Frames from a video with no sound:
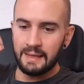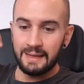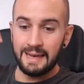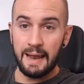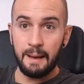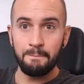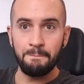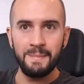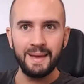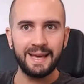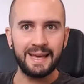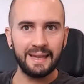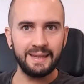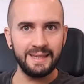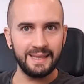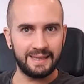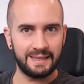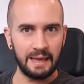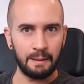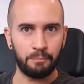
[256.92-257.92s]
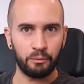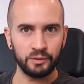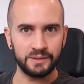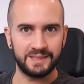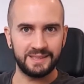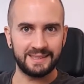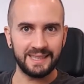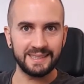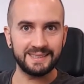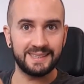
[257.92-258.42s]
La mécanique
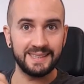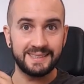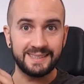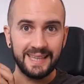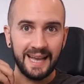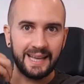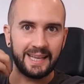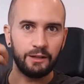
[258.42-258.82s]
d'apprentissage, c'est ça